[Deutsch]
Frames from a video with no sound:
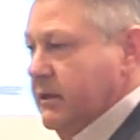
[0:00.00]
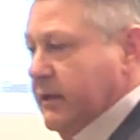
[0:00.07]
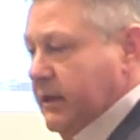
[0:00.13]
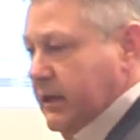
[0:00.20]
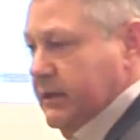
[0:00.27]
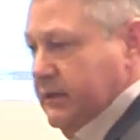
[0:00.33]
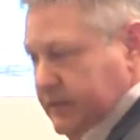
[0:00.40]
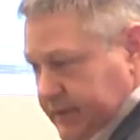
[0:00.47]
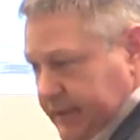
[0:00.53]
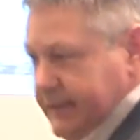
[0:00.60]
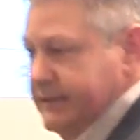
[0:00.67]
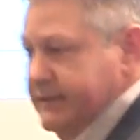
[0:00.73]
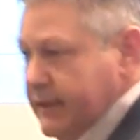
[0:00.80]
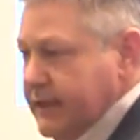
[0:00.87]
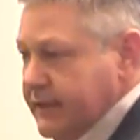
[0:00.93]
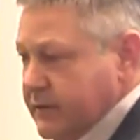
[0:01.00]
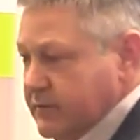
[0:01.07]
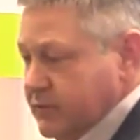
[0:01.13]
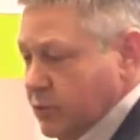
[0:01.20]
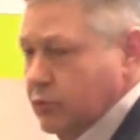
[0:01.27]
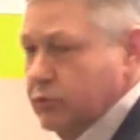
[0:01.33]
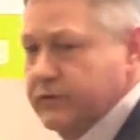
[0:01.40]
Ja, der, der ist leider
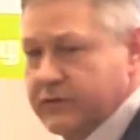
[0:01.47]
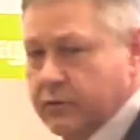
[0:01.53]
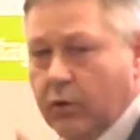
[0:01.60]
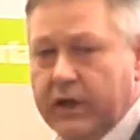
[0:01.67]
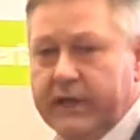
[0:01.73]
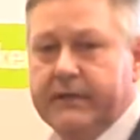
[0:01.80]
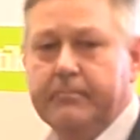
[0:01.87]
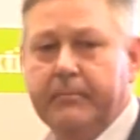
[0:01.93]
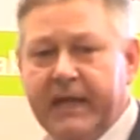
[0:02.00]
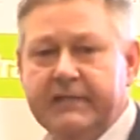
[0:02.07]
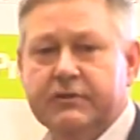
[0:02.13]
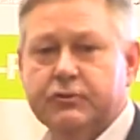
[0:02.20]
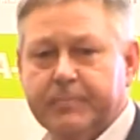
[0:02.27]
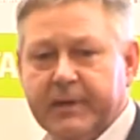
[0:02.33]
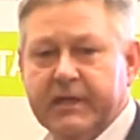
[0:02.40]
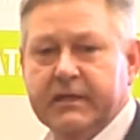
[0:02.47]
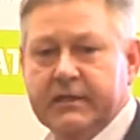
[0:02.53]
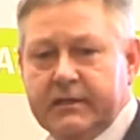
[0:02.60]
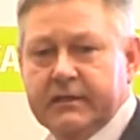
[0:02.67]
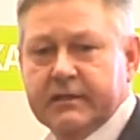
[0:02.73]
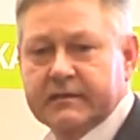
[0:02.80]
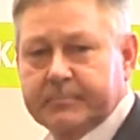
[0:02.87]
so. Und so einem Mensch bringe
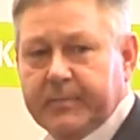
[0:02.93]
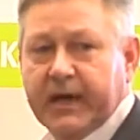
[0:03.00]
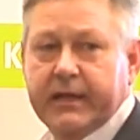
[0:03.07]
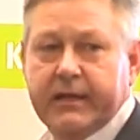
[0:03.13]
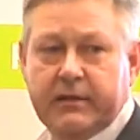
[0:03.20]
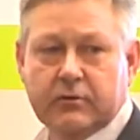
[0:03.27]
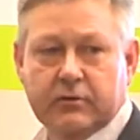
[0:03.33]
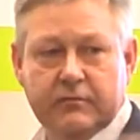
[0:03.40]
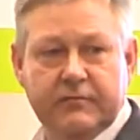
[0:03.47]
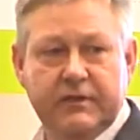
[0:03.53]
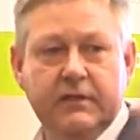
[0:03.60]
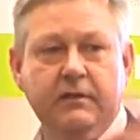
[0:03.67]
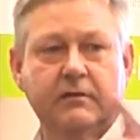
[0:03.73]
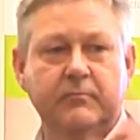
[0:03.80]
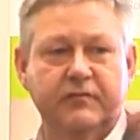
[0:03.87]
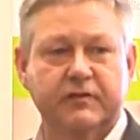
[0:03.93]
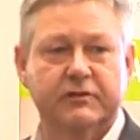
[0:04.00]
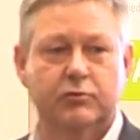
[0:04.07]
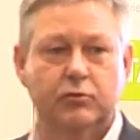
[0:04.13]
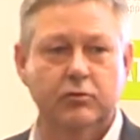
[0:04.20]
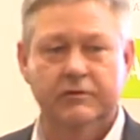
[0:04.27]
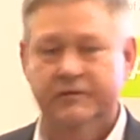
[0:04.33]
ich jetzt bei, oder wir haben
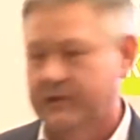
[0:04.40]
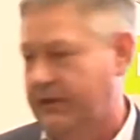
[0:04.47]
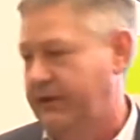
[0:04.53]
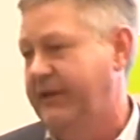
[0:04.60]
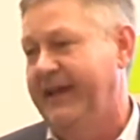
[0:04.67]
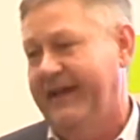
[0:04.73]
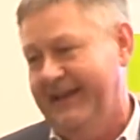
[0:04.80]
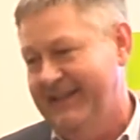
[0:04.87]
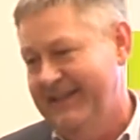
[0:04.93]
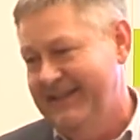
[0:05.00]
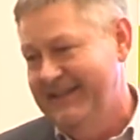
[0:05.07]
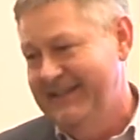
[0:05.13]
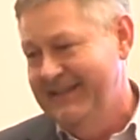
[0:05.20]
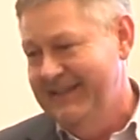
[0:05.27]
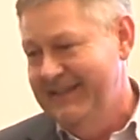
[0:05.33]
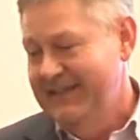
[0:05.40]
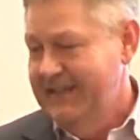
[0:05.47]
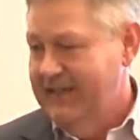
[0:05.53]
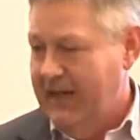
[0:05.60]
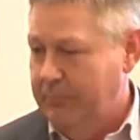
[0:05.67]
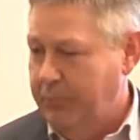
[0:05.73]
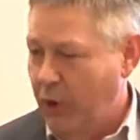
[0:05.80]
versucht und sagen, ne,
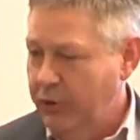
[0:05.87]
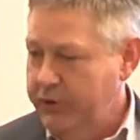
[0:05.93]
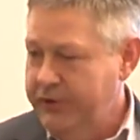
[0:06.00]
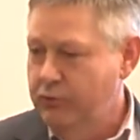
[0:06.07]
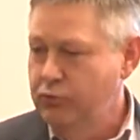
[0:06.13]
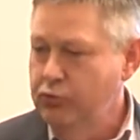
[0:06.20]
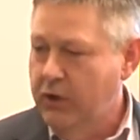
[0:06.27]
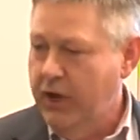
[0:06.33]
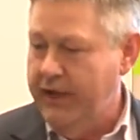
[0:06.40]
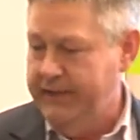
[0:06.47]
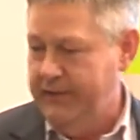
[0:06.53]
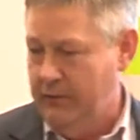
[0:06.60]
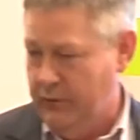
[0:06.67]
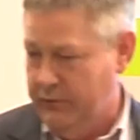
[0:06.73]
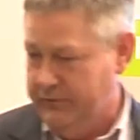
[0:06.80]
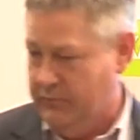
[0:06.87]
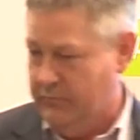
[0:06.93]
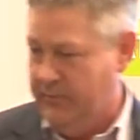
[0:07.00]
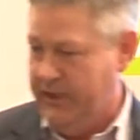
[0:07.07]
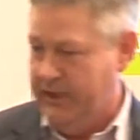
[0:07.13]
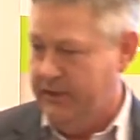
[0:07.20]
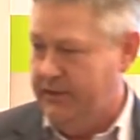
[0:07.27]
ab heute du keine Lösung
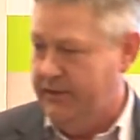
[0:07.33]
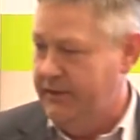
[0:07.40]
mehr